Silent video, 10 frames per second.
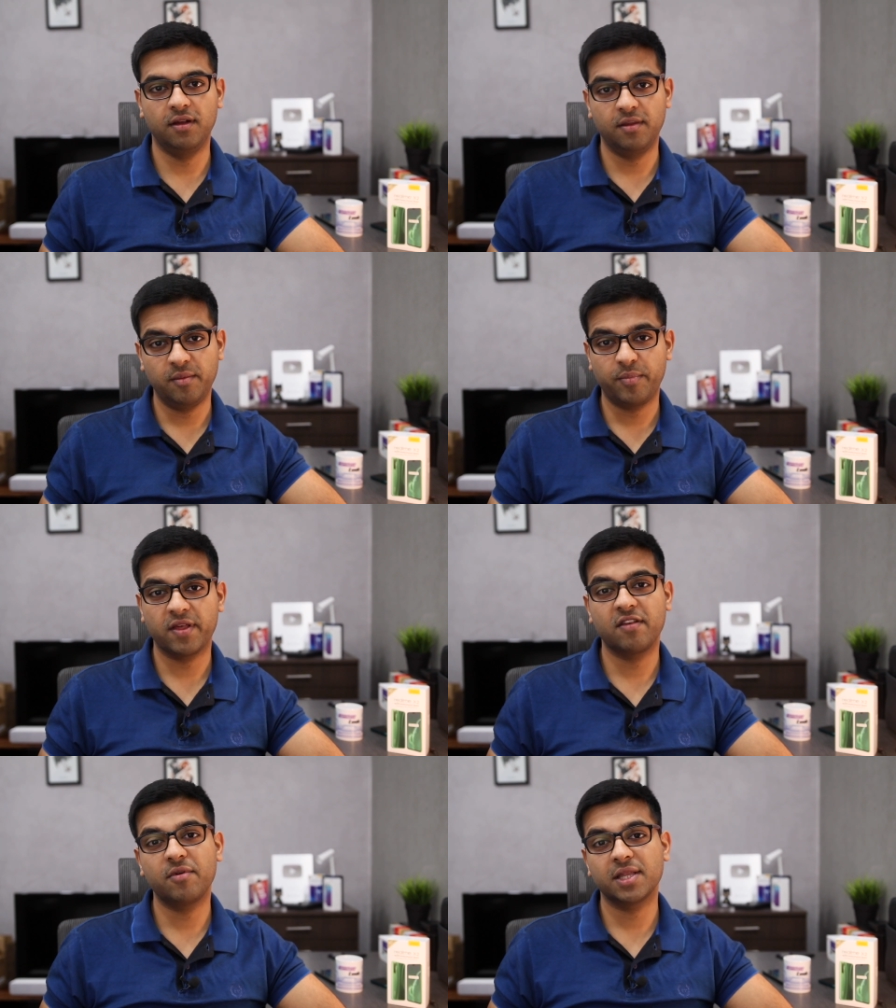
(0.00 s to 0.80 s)

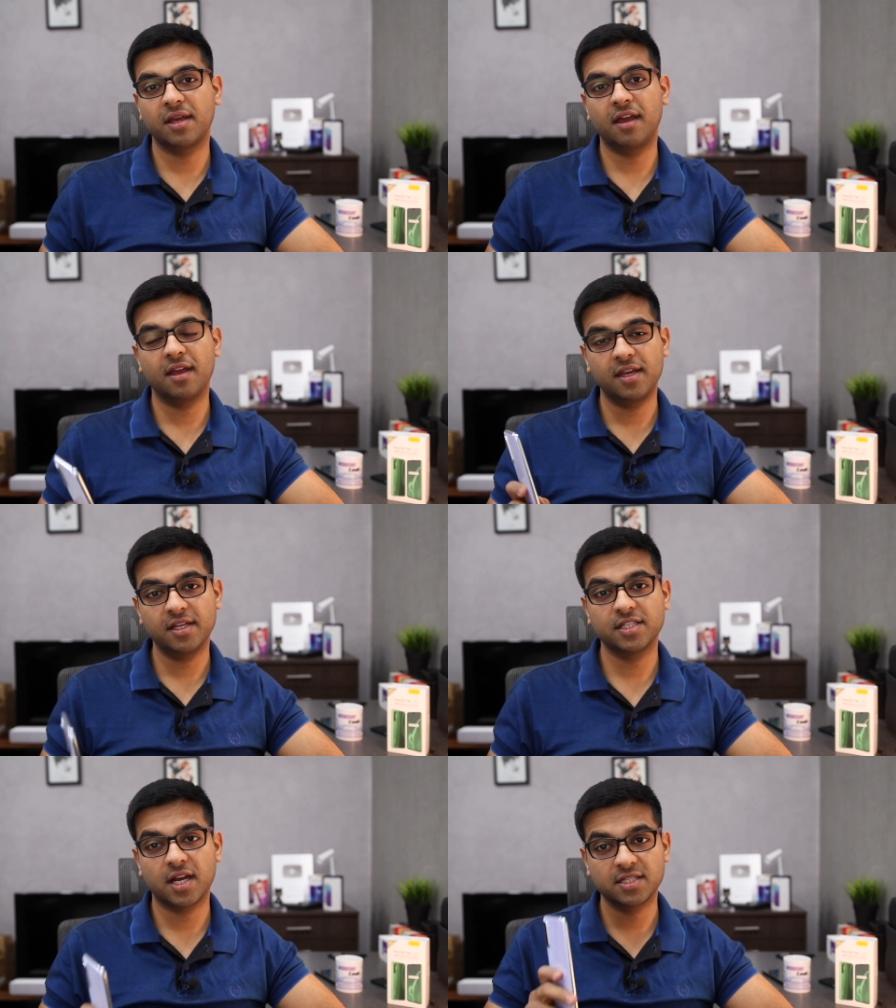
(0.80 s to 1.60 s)
इम्प्रेसिव बात यह है कि ये
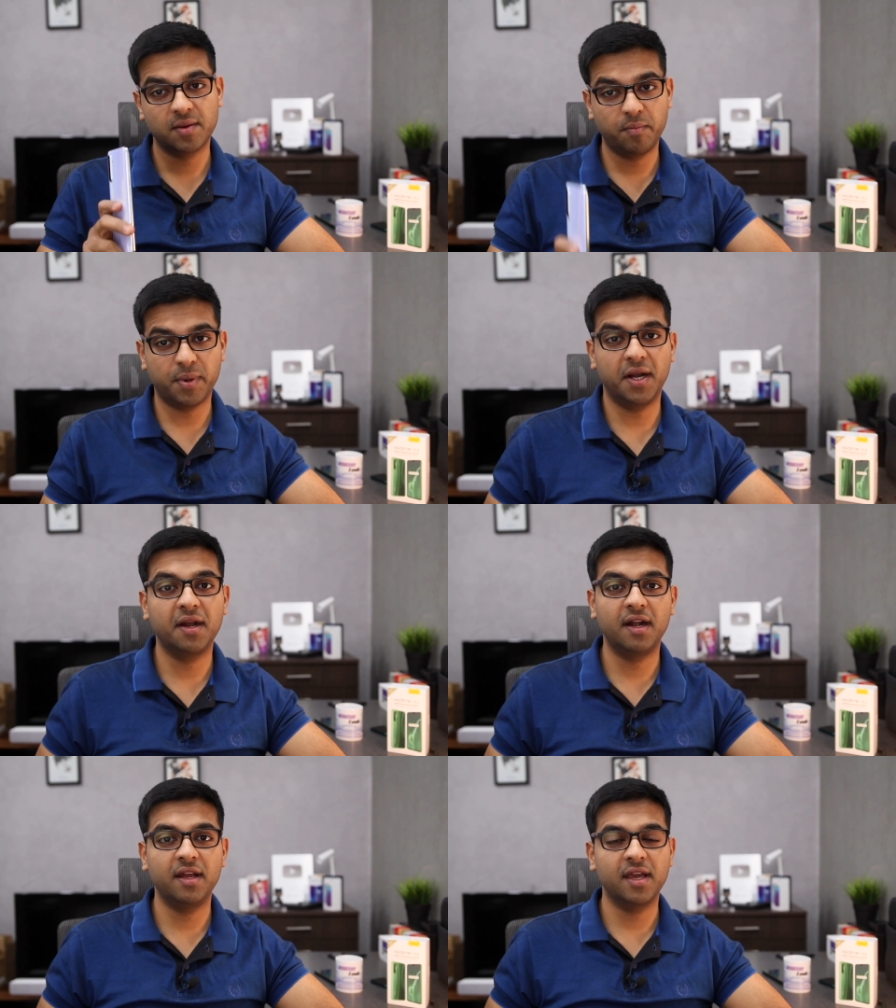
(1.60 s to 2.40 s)
चार्जर
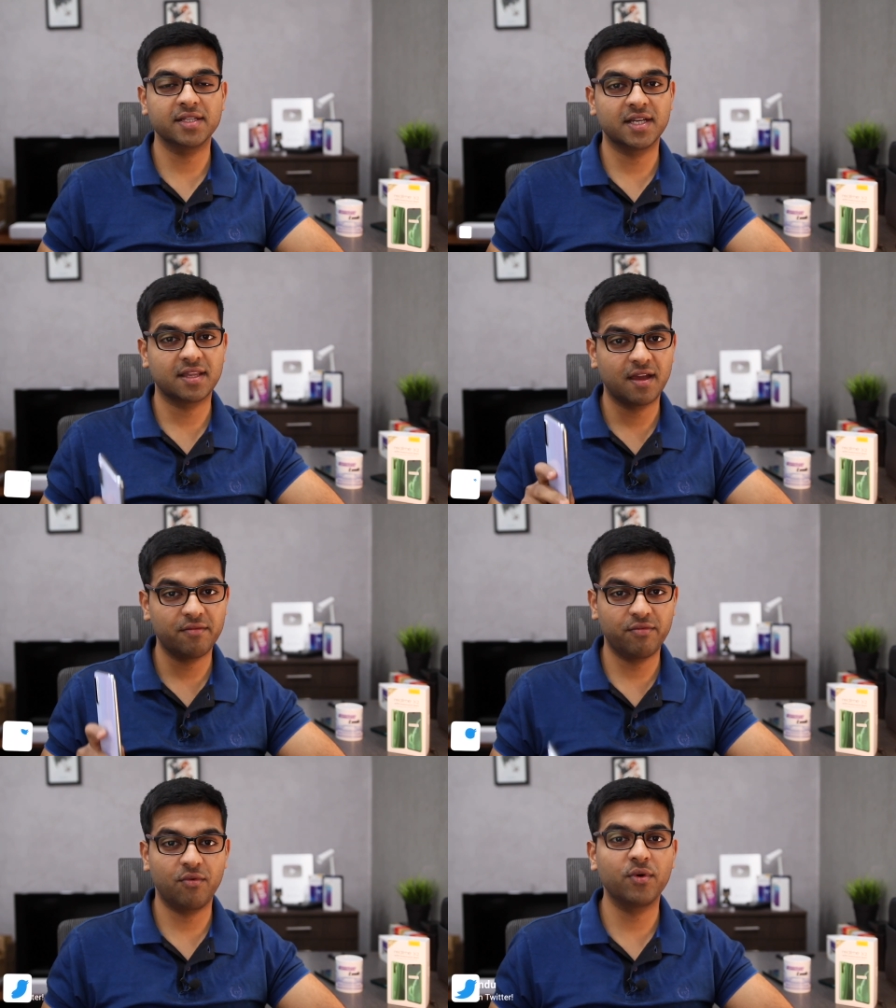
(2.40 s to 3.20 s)
बंडल्ड किया जाता है
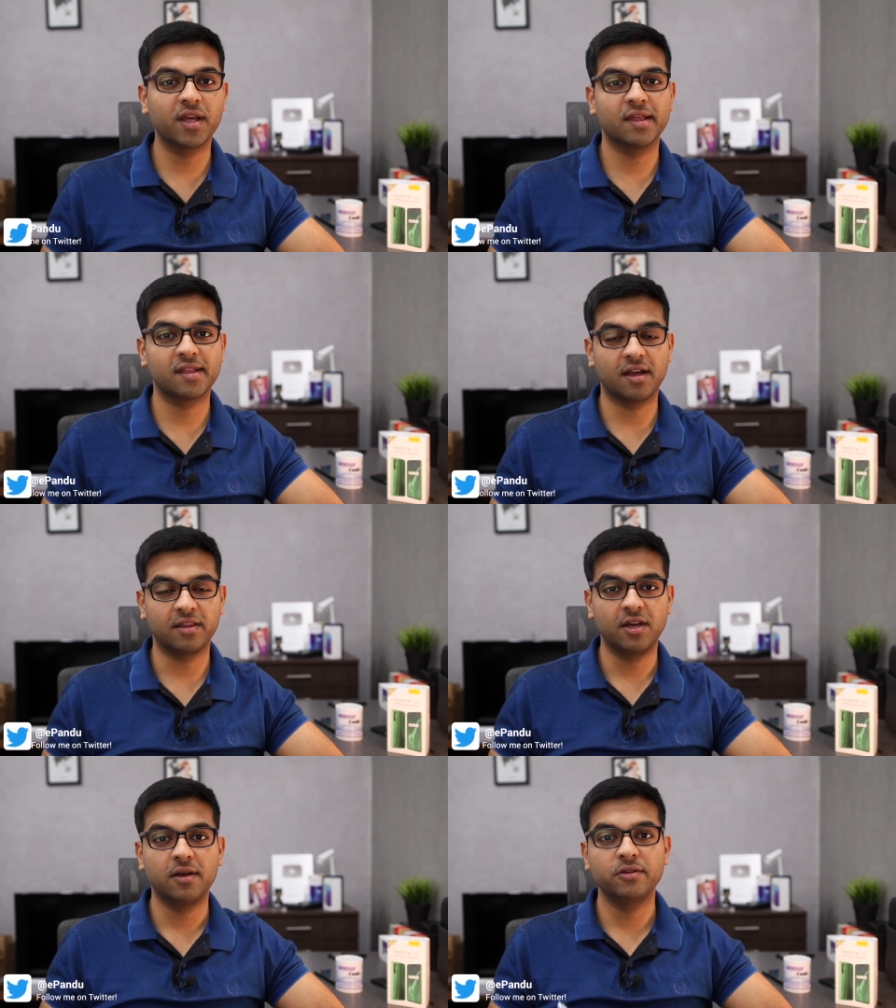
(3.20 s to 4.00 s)
फ़ोन के साथ
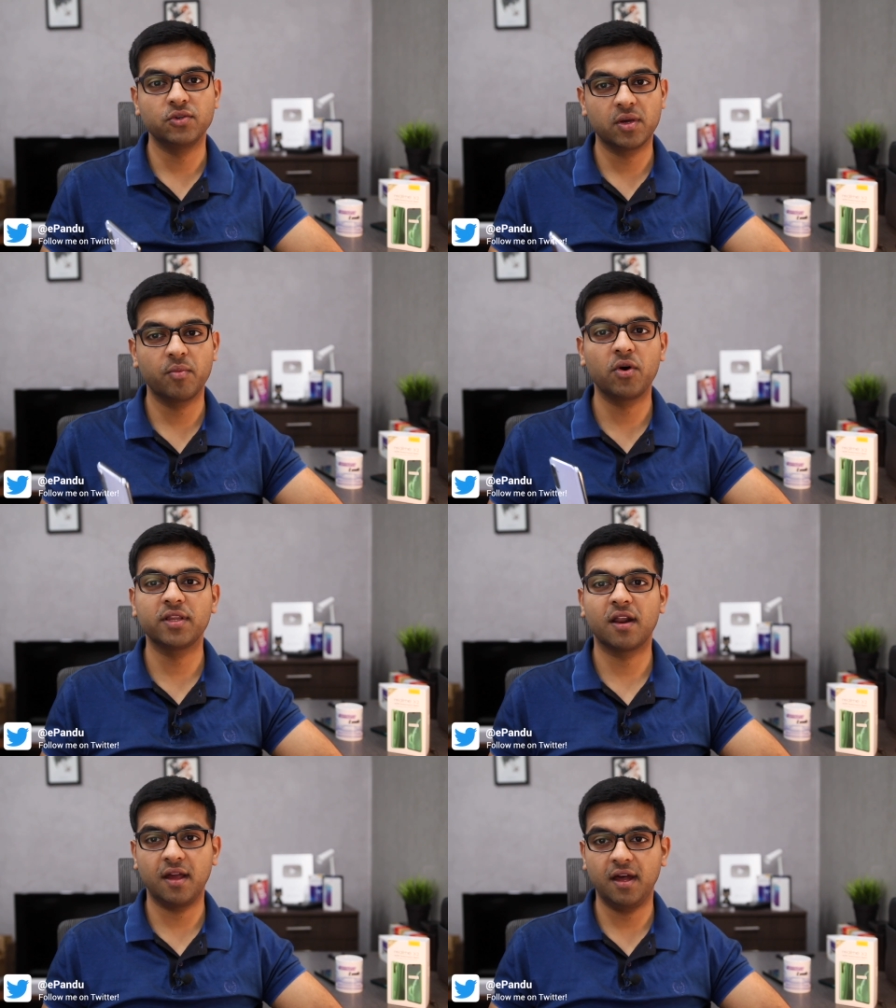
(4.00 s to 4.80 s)
जो कि बहुत
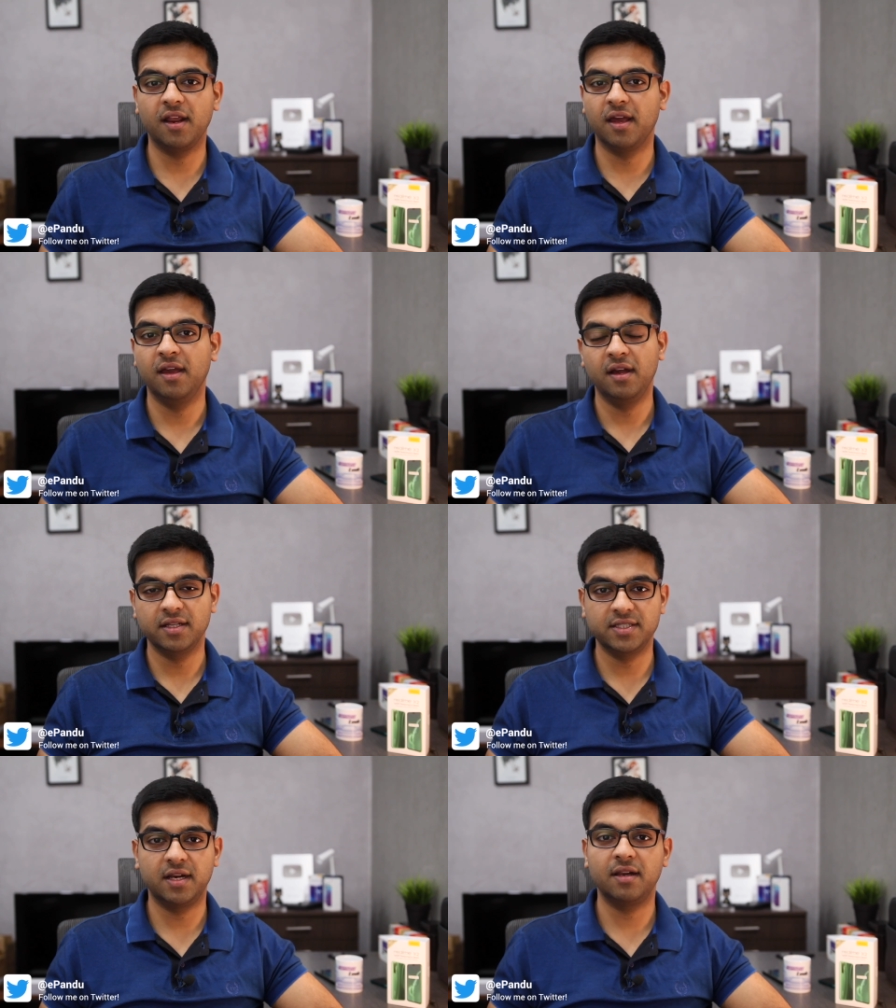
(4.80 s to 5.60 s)
रेयर है
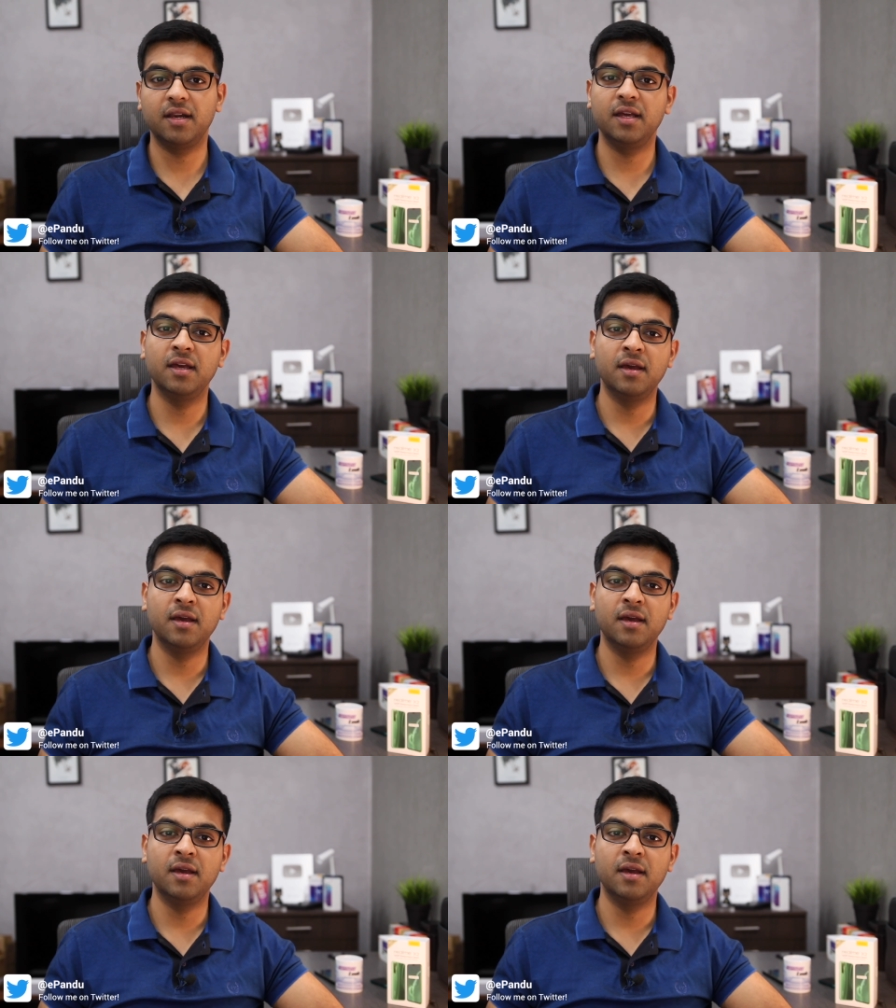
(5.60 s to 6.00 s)
जनरली